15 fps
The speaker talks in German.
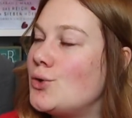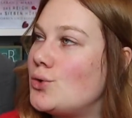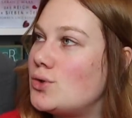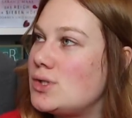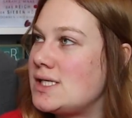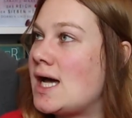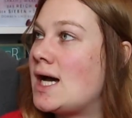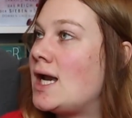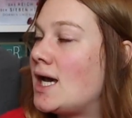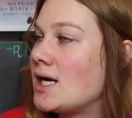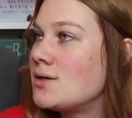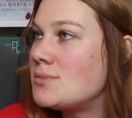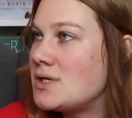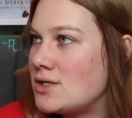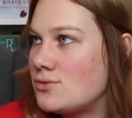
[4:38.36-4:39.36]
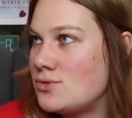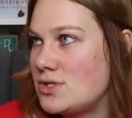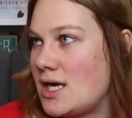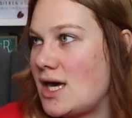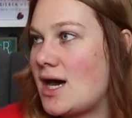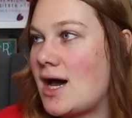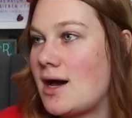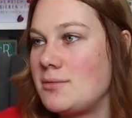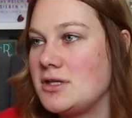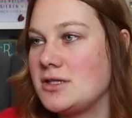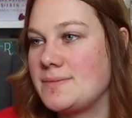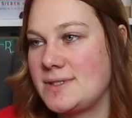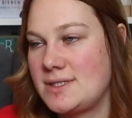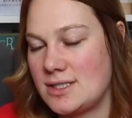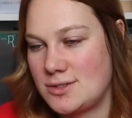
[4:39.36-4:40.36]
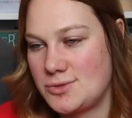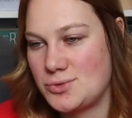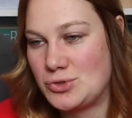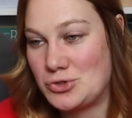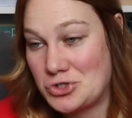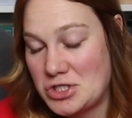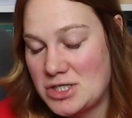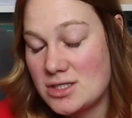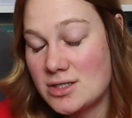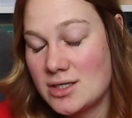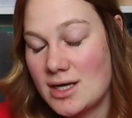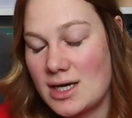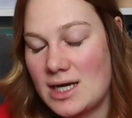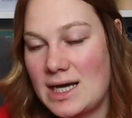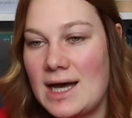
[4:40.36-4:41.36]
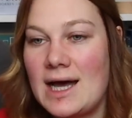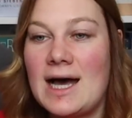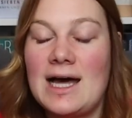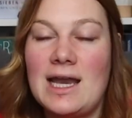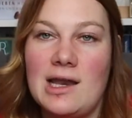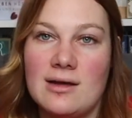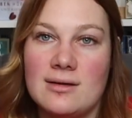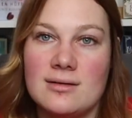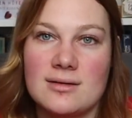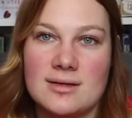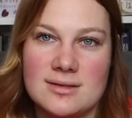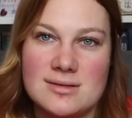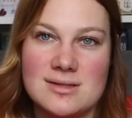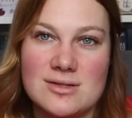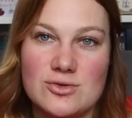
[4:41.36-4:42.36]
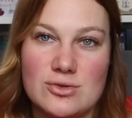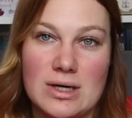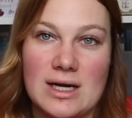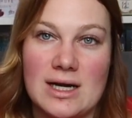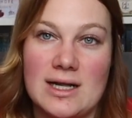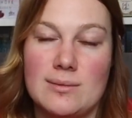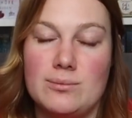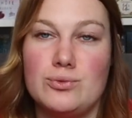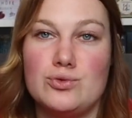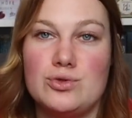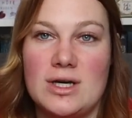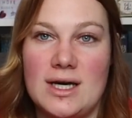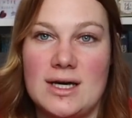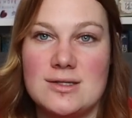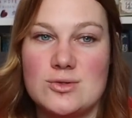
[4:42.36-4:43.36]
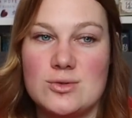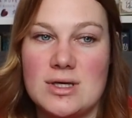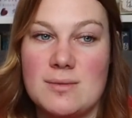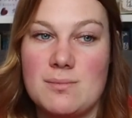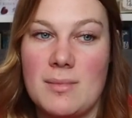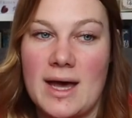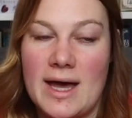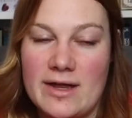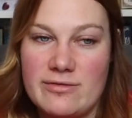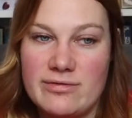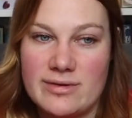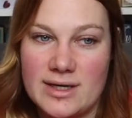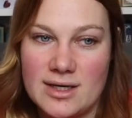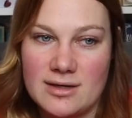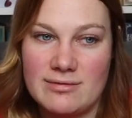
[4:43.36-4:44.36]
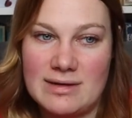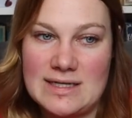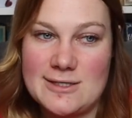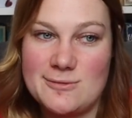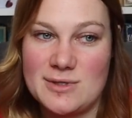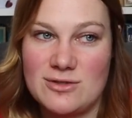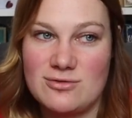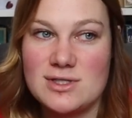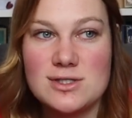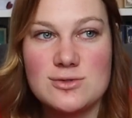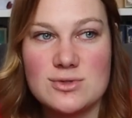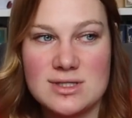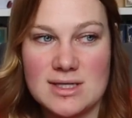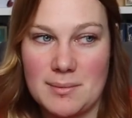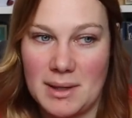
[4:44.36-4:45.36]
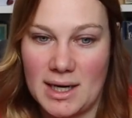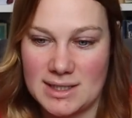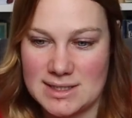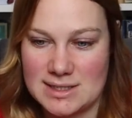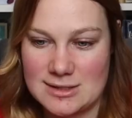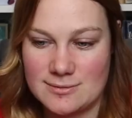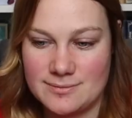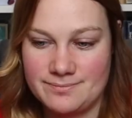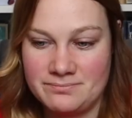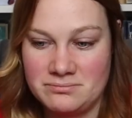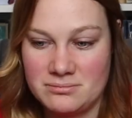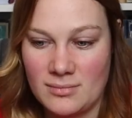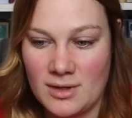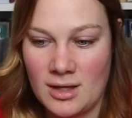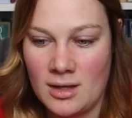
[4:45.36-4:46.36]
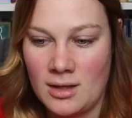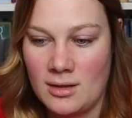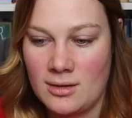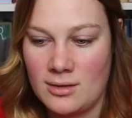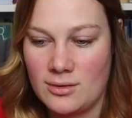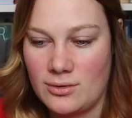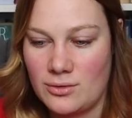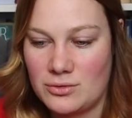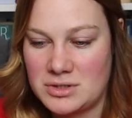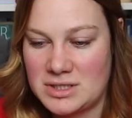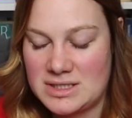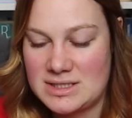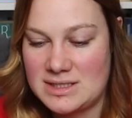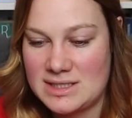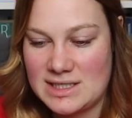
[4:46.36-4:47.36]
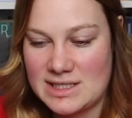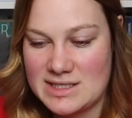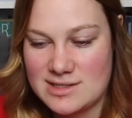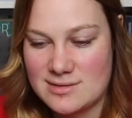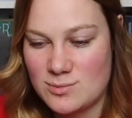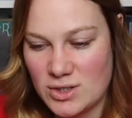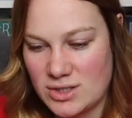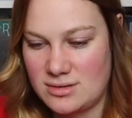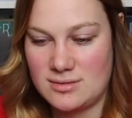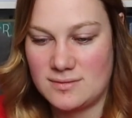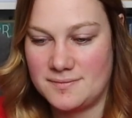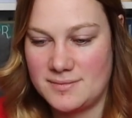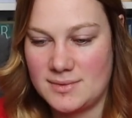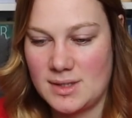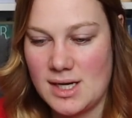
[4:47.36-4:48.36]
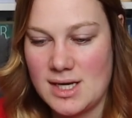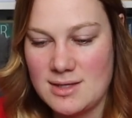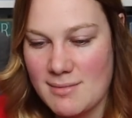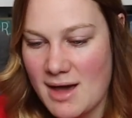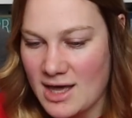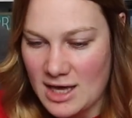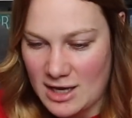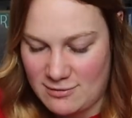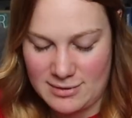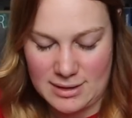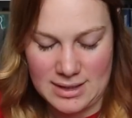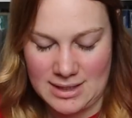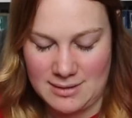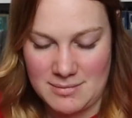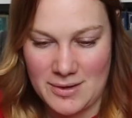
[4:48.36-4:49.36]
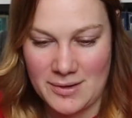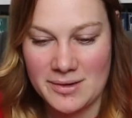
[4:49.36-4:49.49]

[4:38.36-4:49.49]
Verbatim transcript: Und nach langem Hin und Her habe ich mich dazu entschieden, alle Cassandra Clare Bücher herzugeben, einfach weil die mich viel zu sehr belasten und ich die nicht lesen möchte. Ich mag einfach nicht mehr.